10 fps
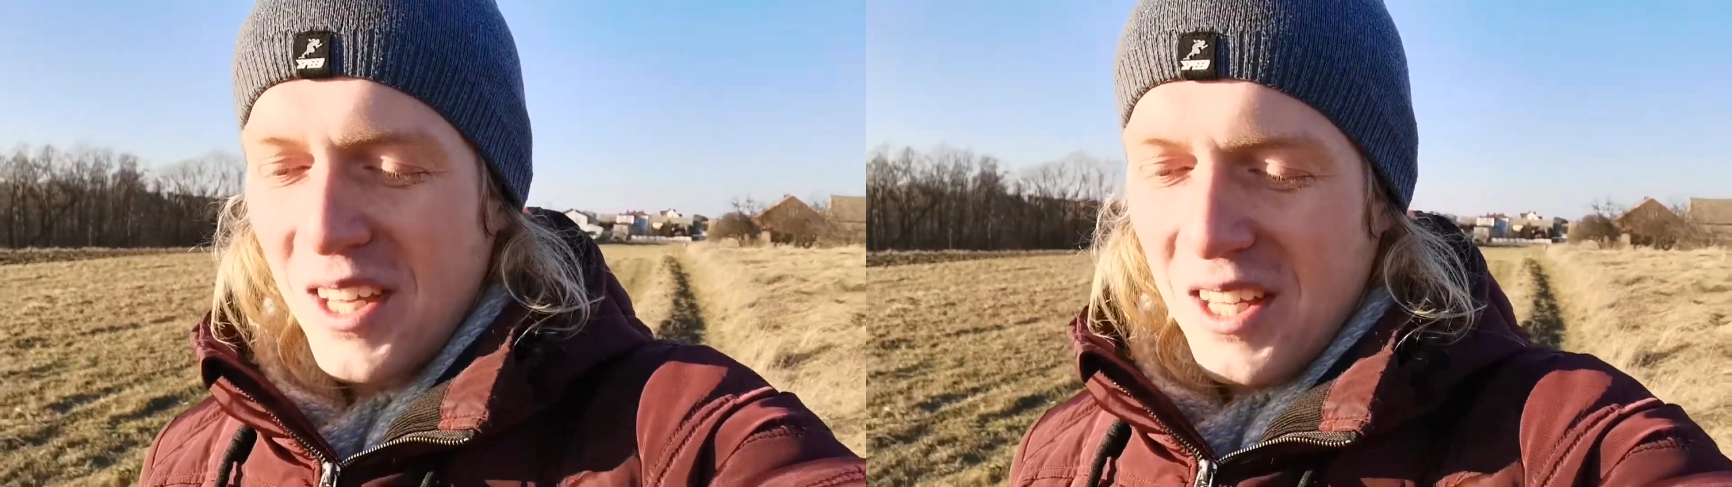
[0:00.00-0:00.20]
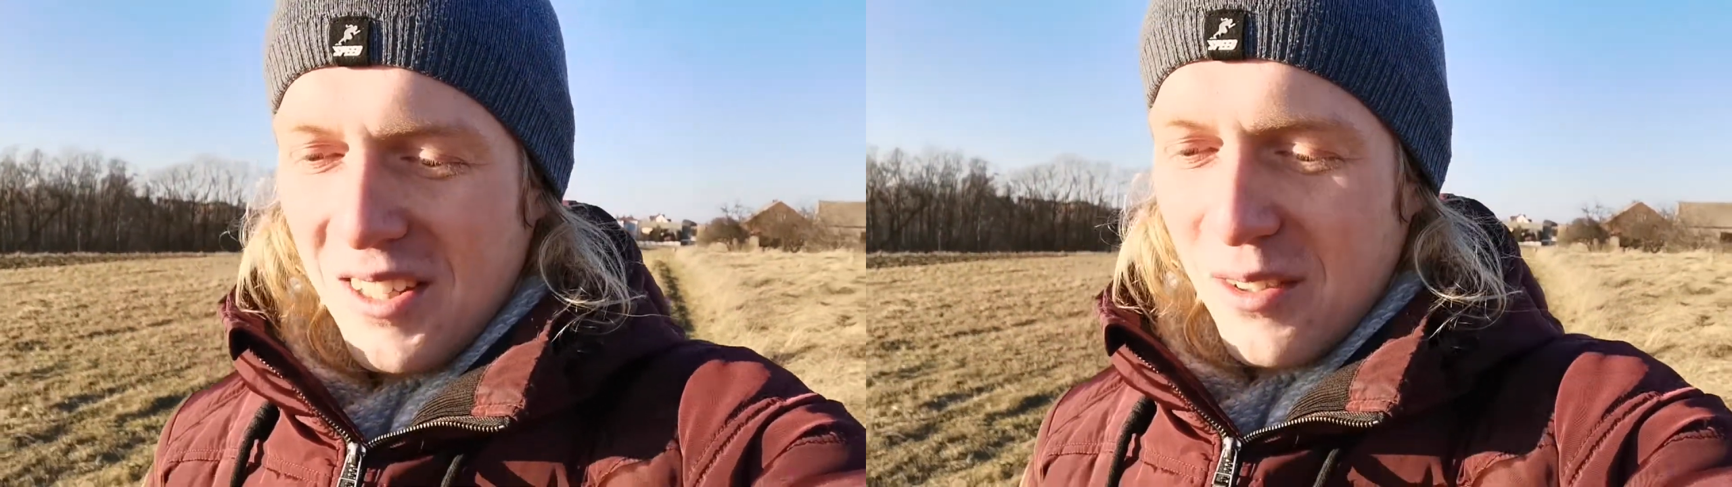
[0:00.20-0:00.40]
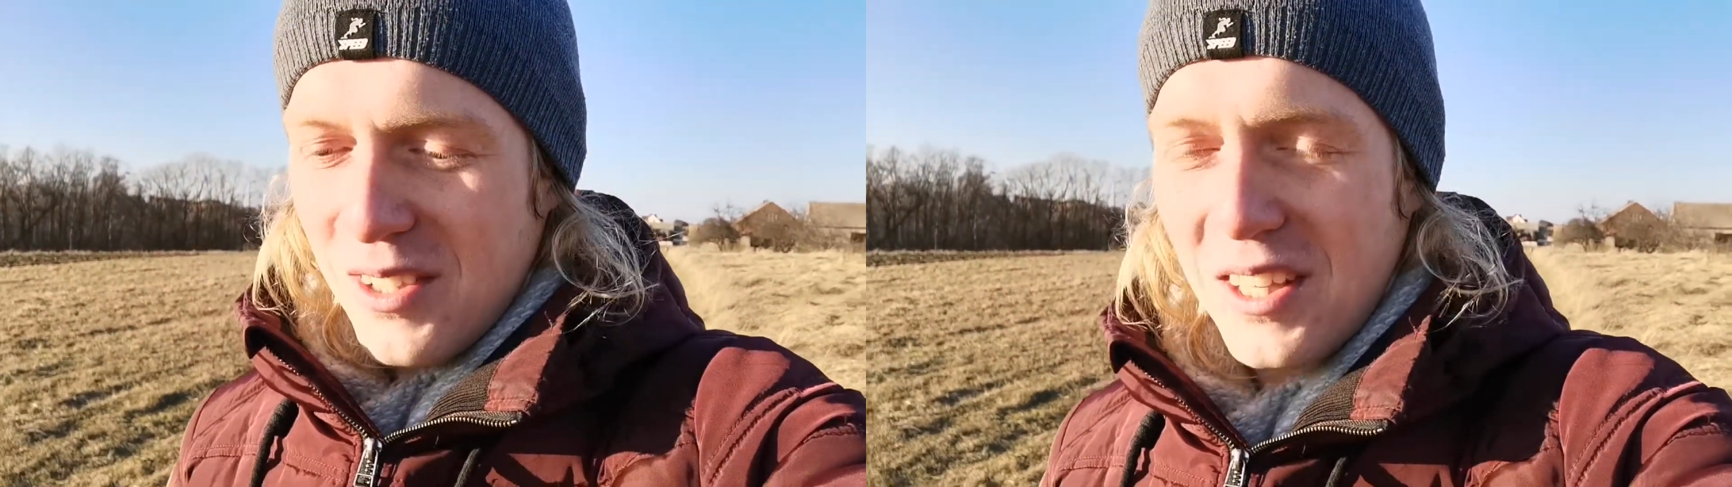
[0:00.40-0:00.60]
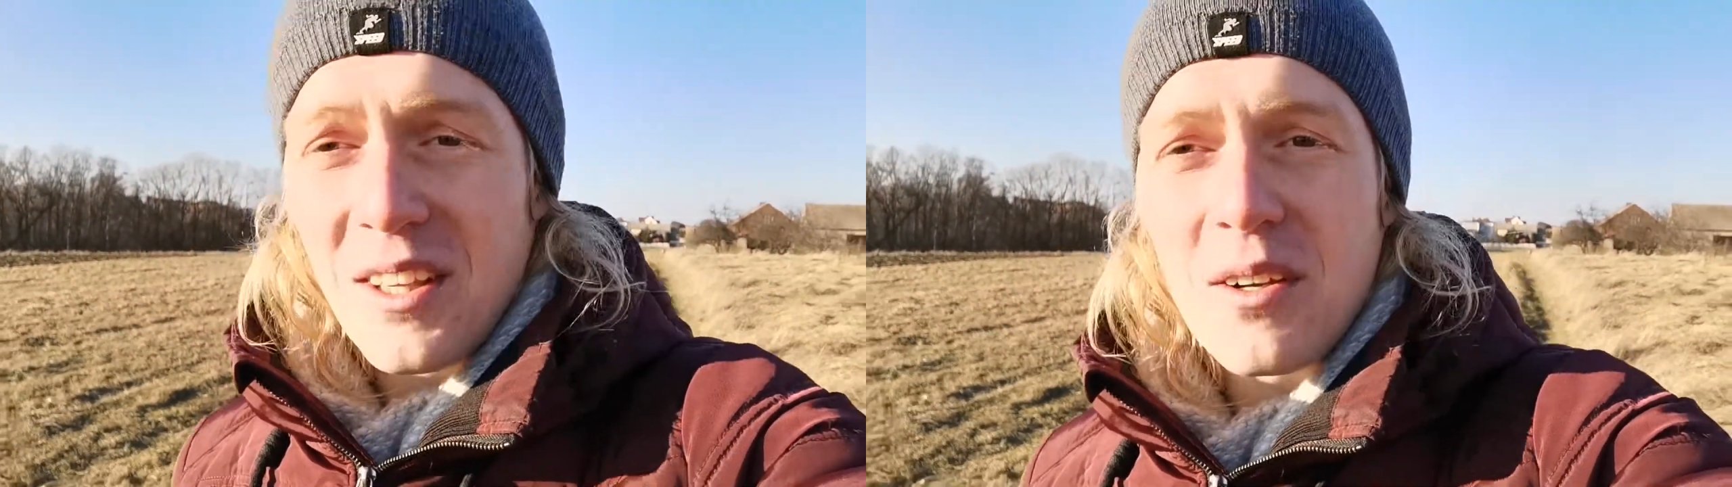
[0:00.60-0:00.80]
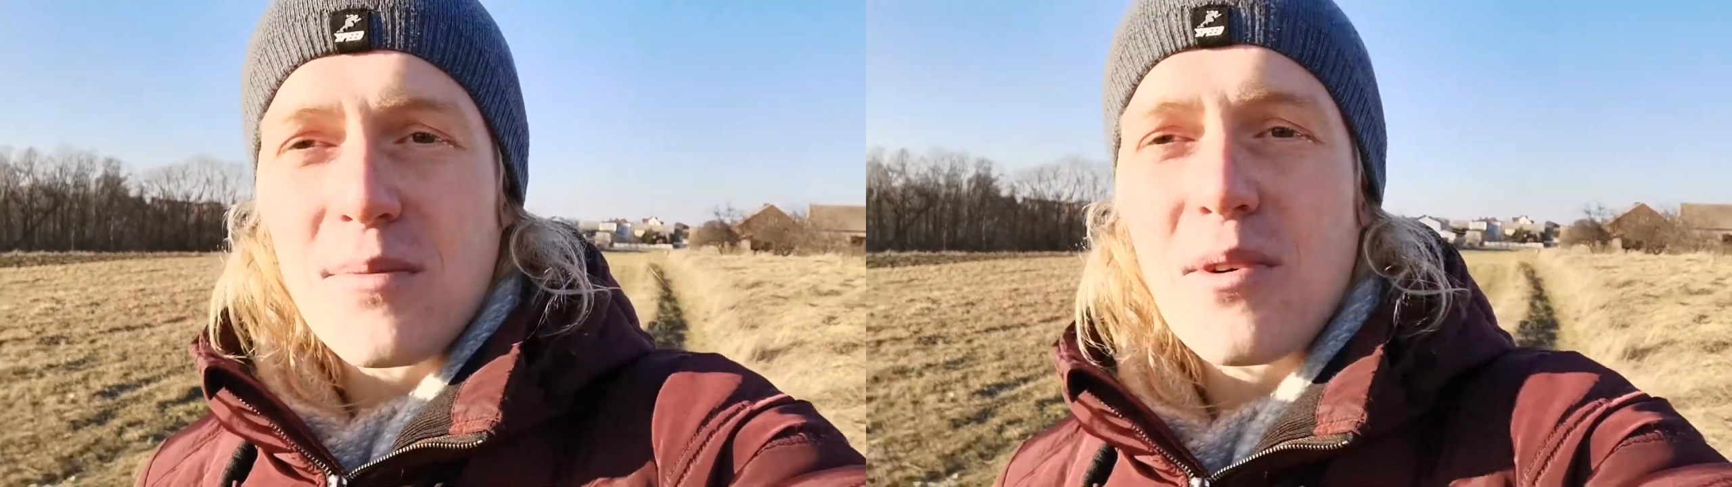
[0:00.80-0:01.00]
Jest
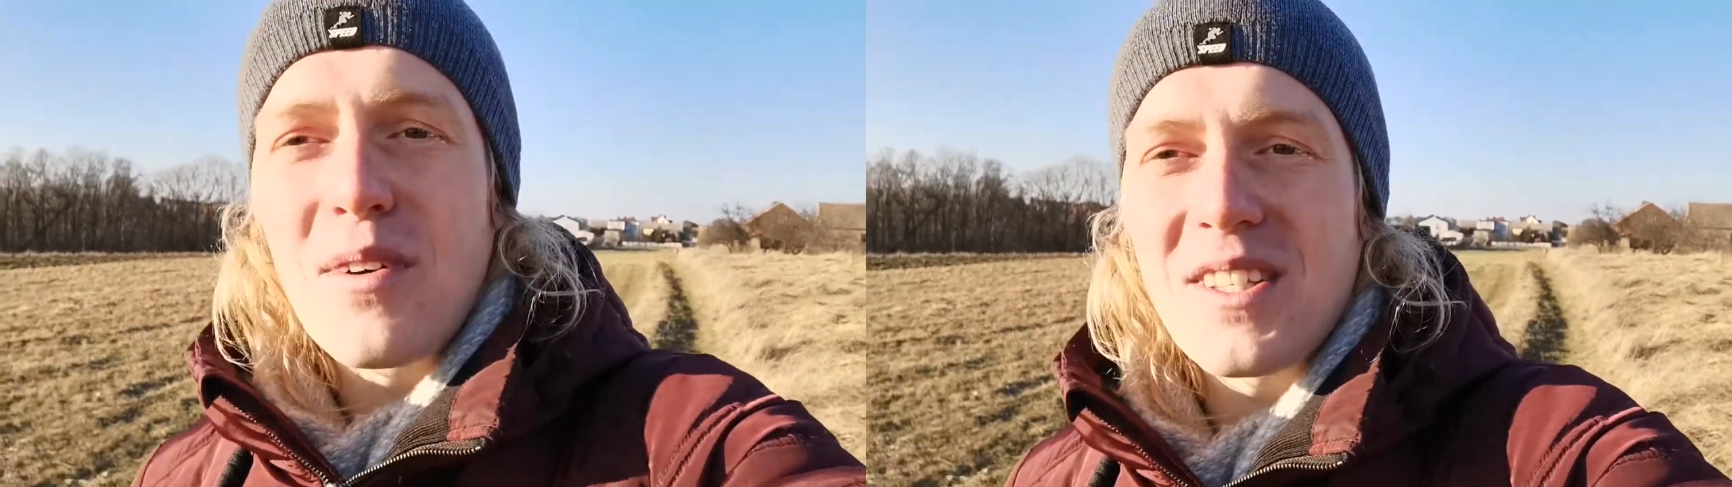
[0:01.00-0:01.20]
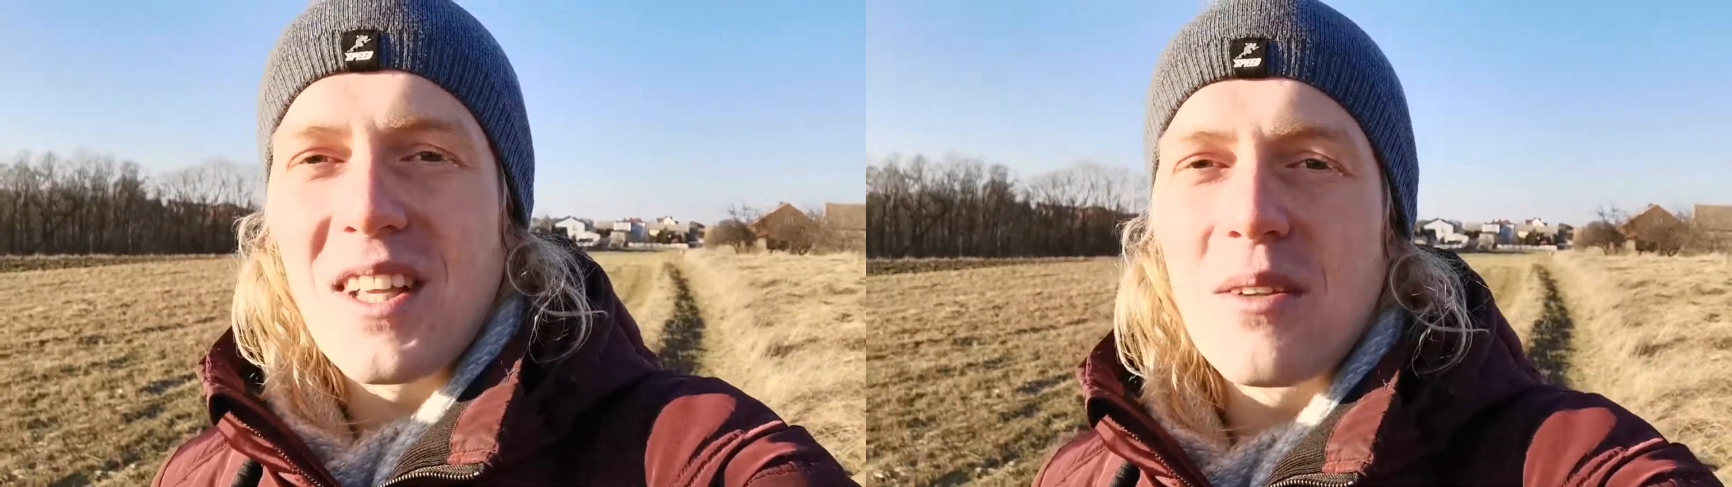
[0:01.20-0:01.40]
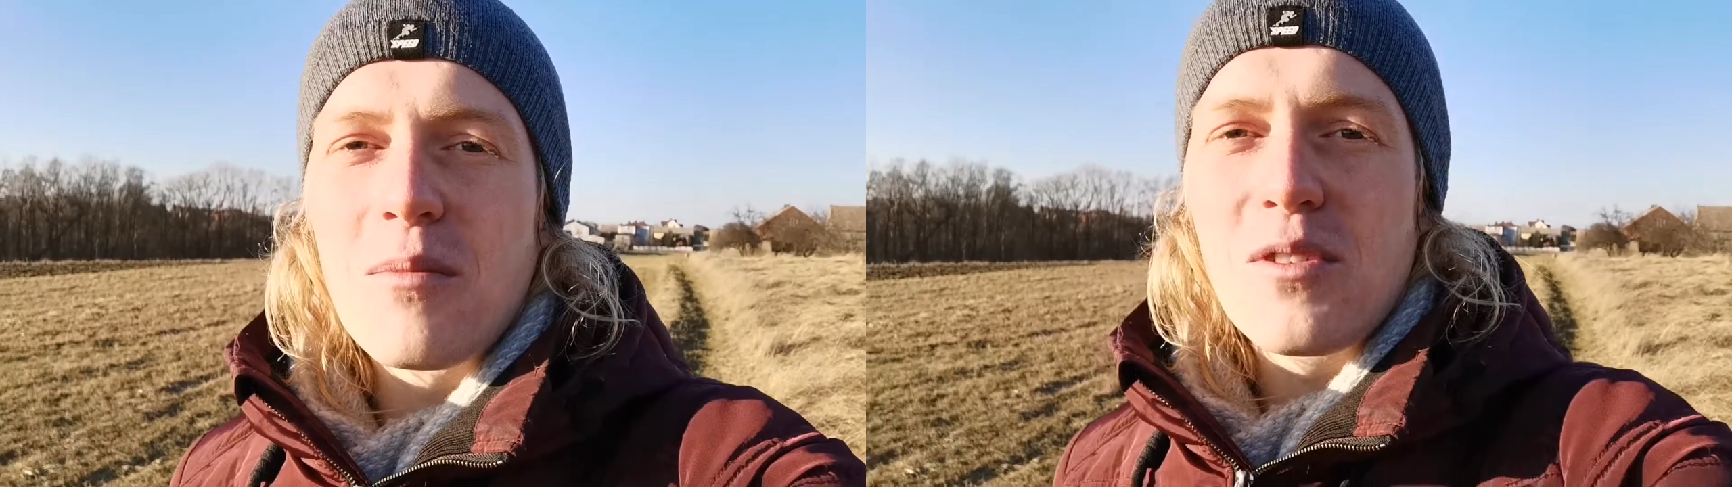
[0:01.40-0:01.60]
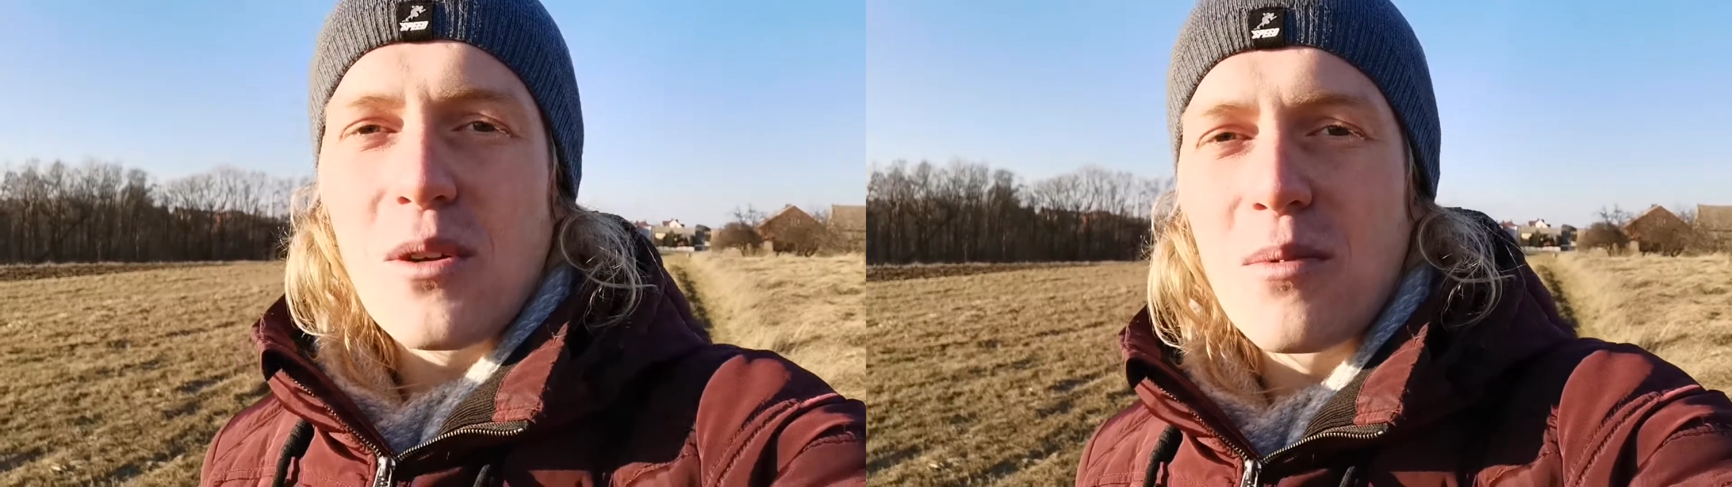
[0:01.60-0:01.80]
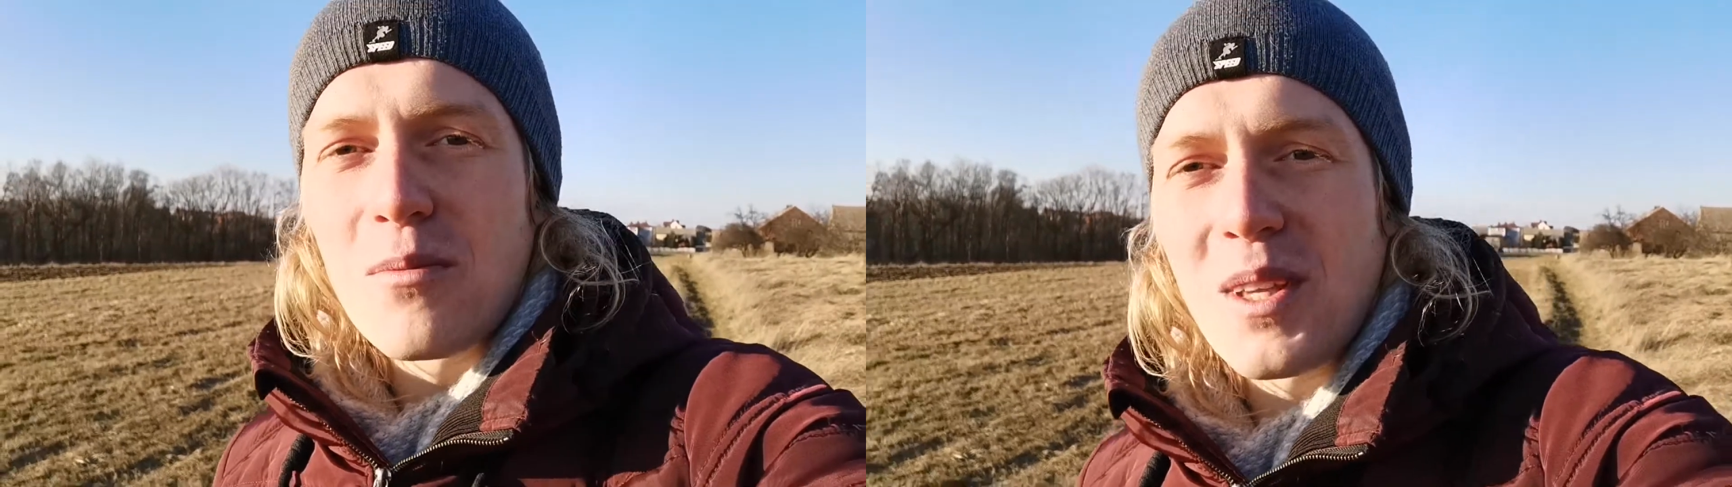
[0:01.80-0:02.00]
ostatnia rozmowa z daną
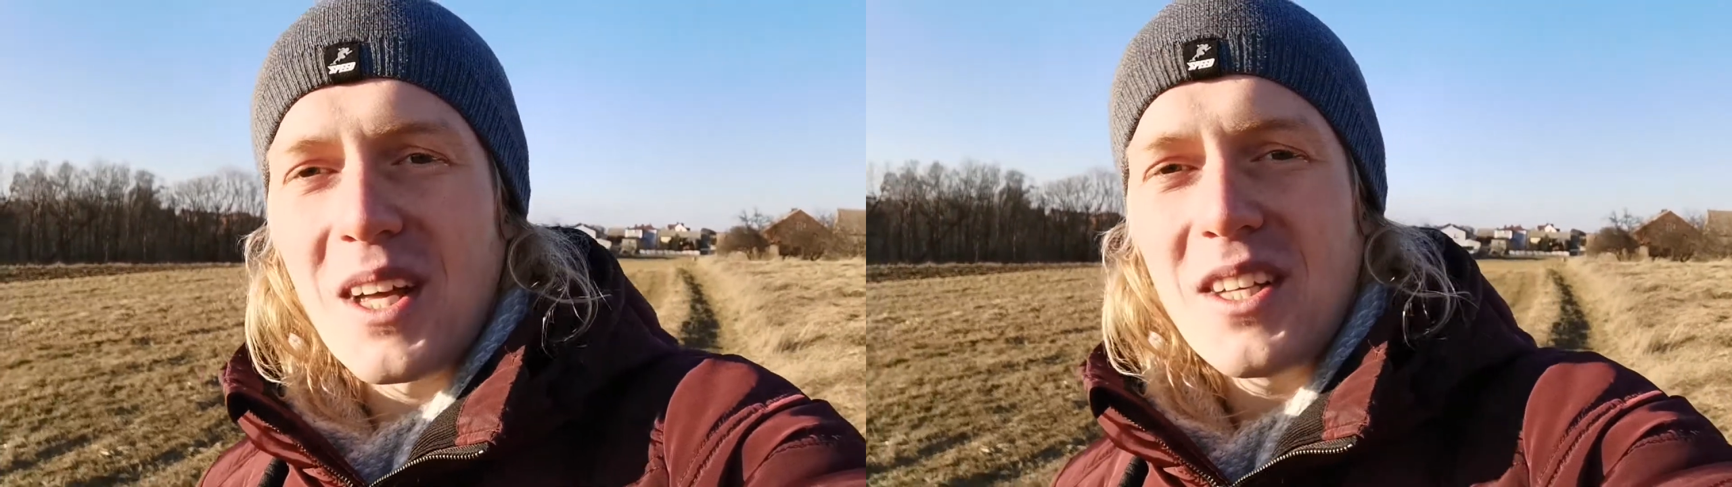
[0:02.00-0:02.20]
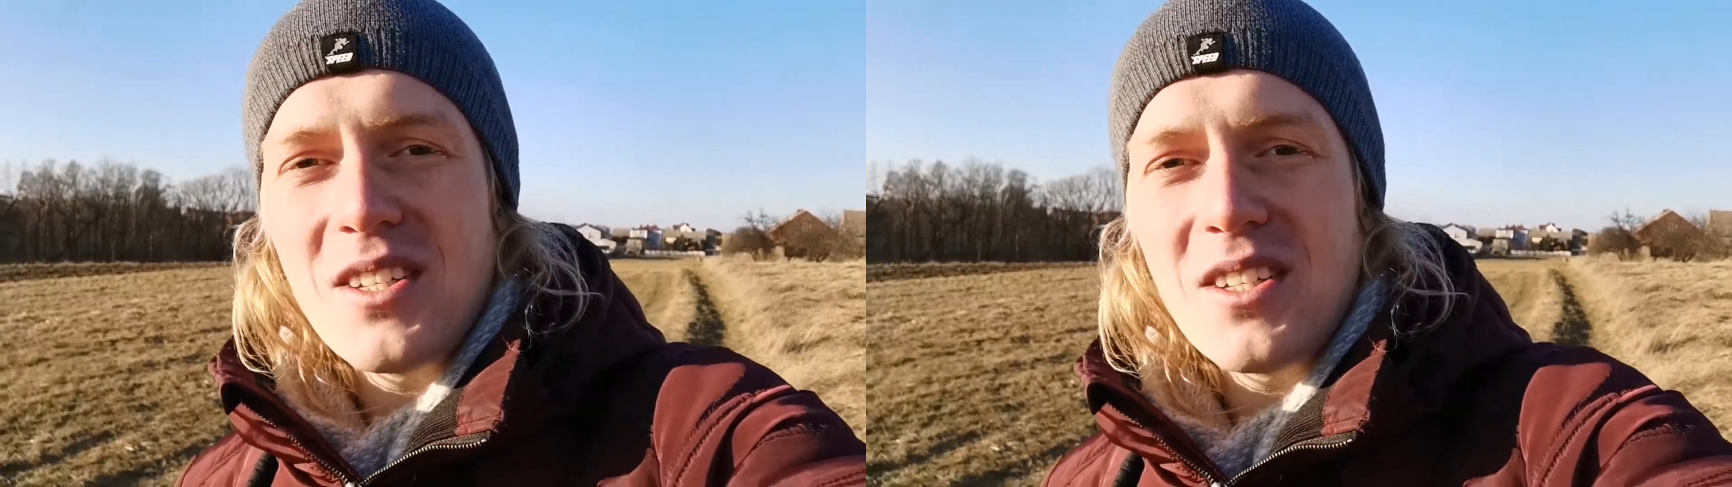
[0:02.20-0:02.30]
osobą, tak?